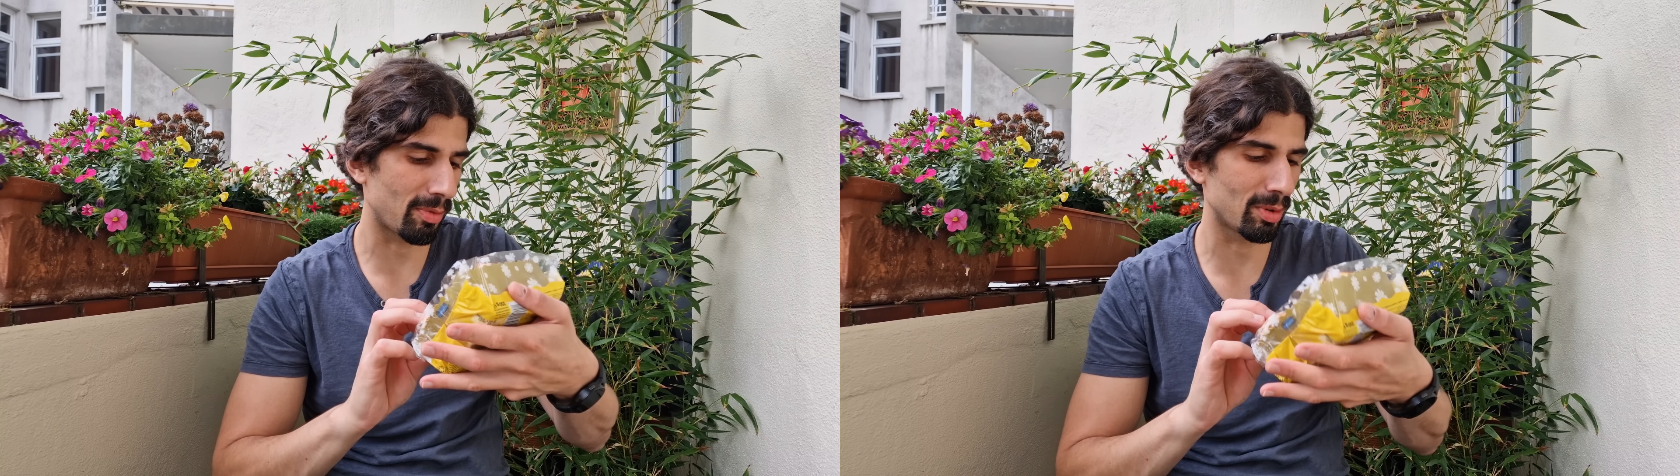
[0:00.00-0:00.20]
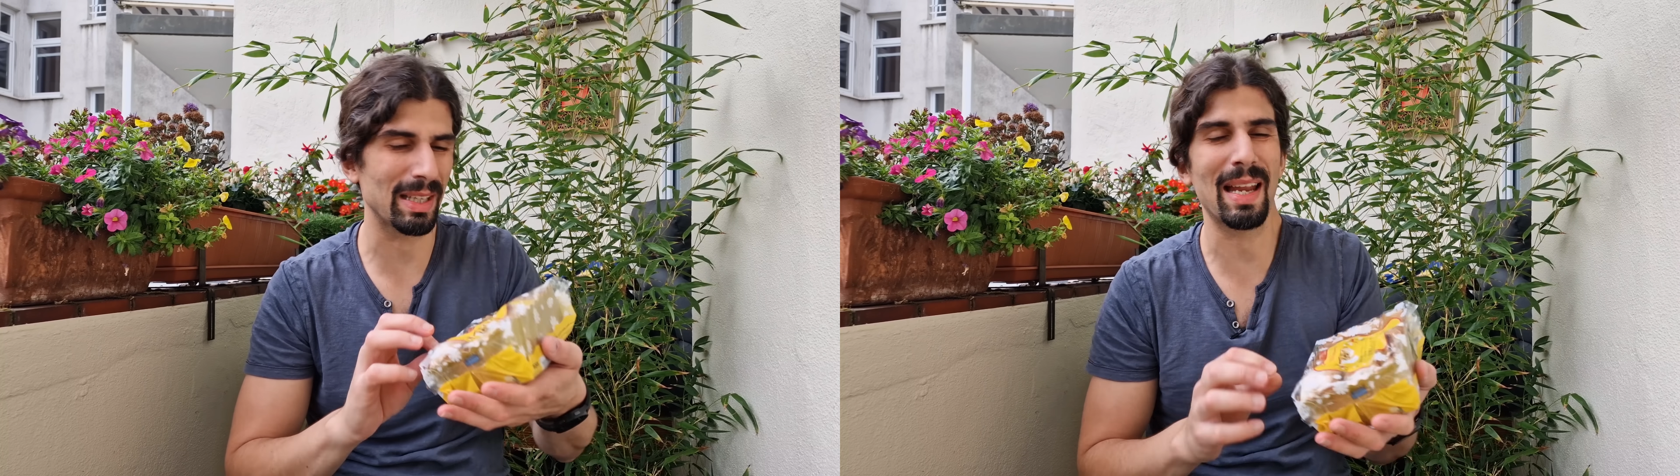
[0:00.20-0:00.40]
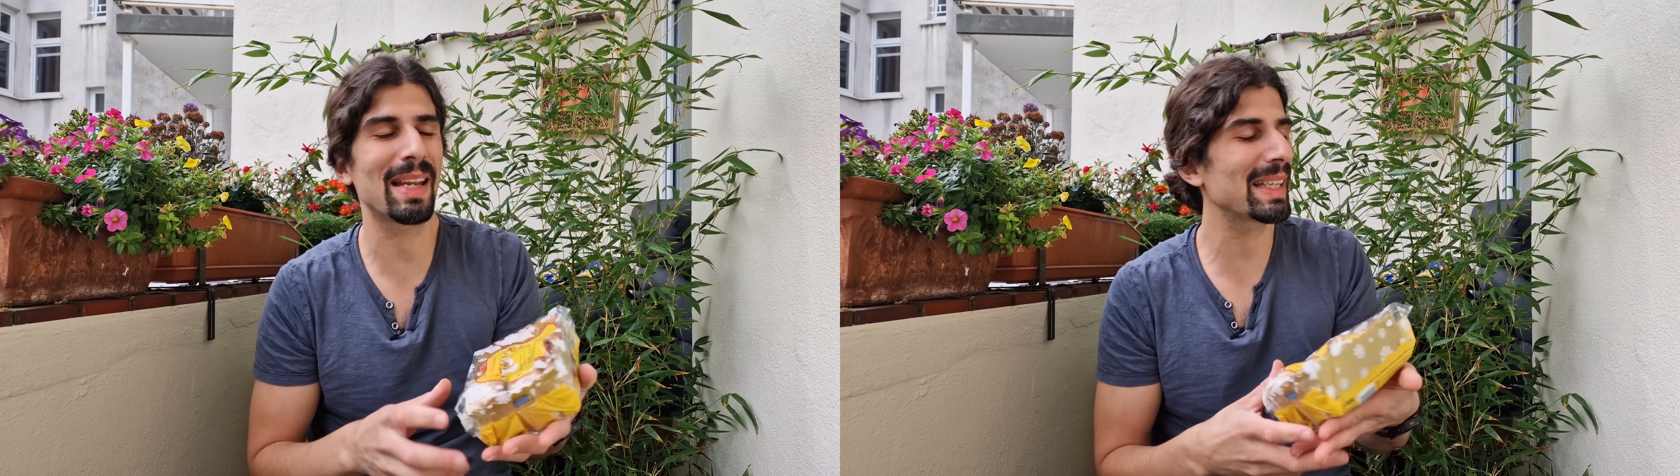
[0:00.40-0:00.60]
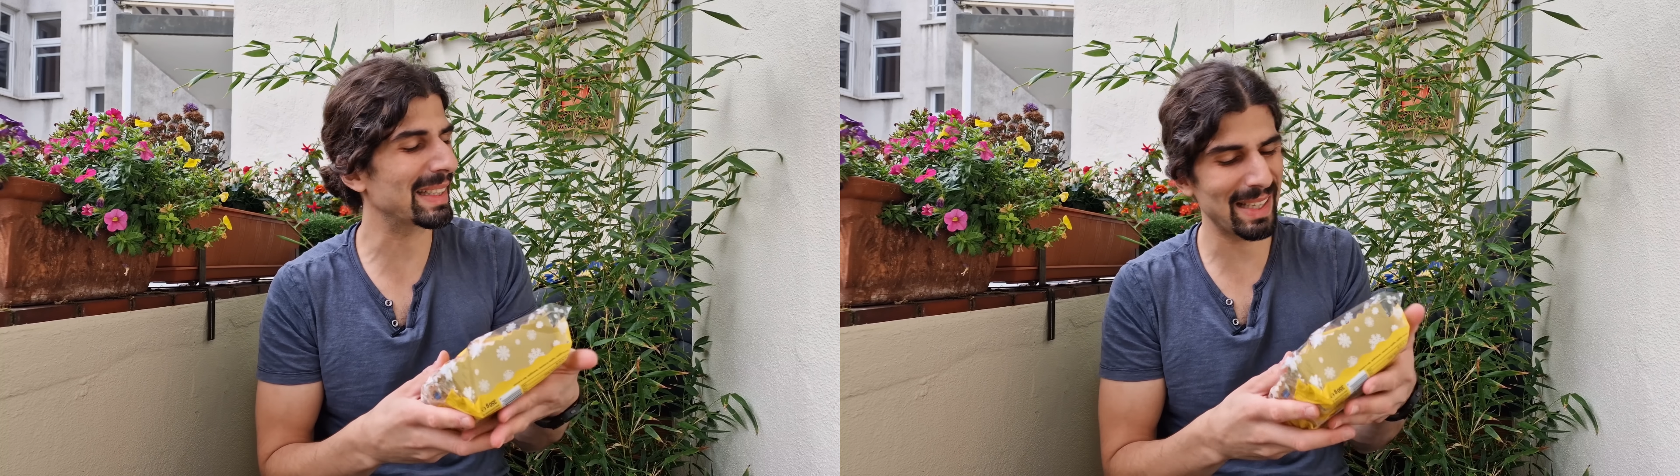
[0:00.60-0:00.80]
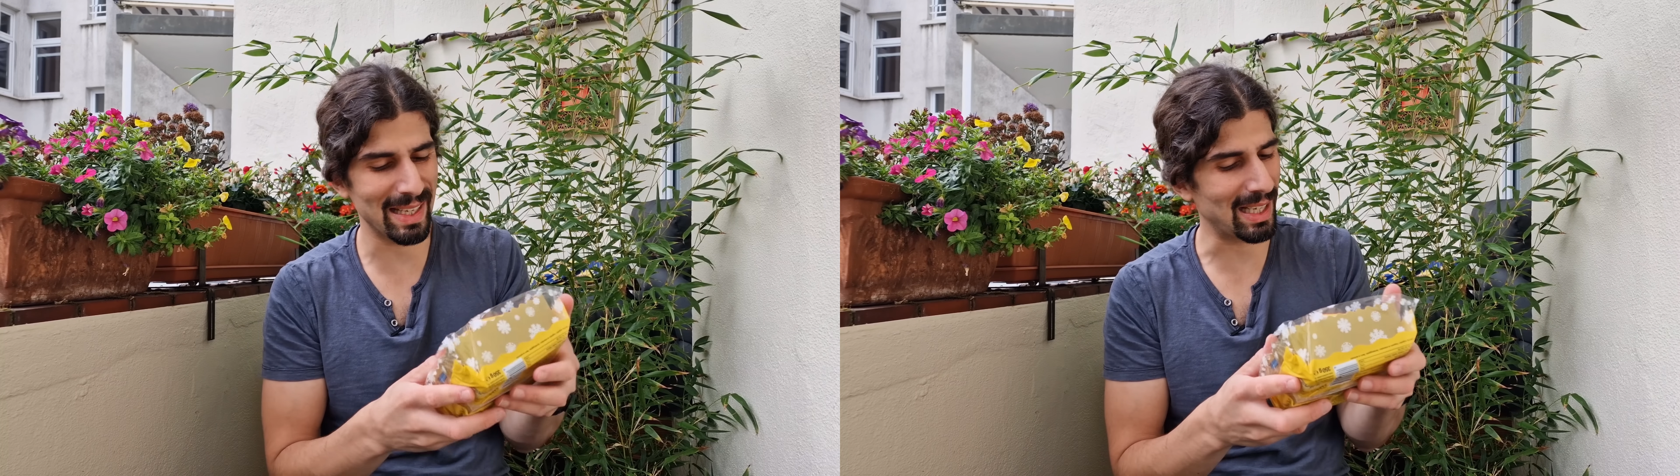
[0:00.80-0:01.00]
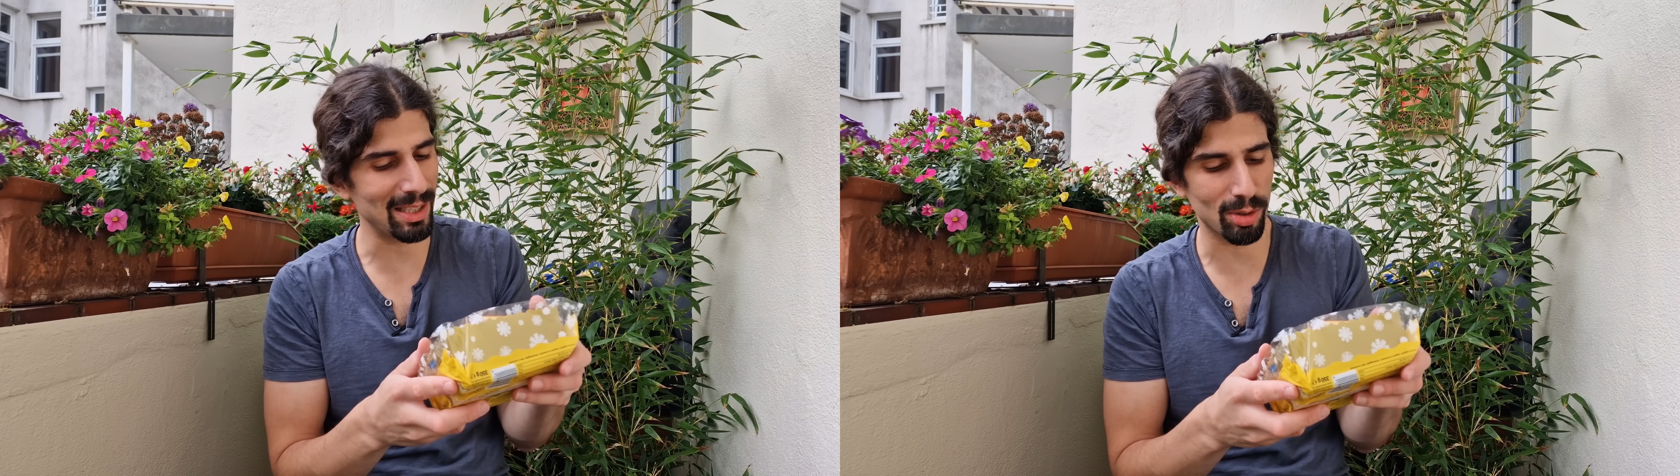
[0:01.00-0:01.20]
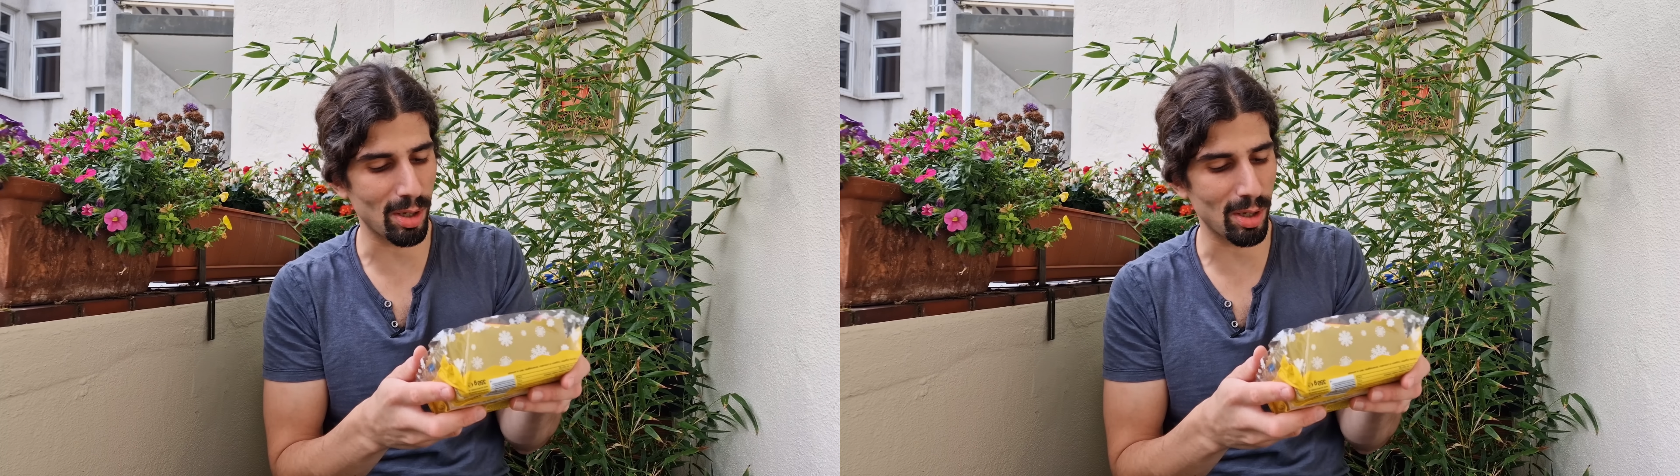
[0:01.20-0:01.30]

Obwohl, ja, äh, nee, nee, kann ich auch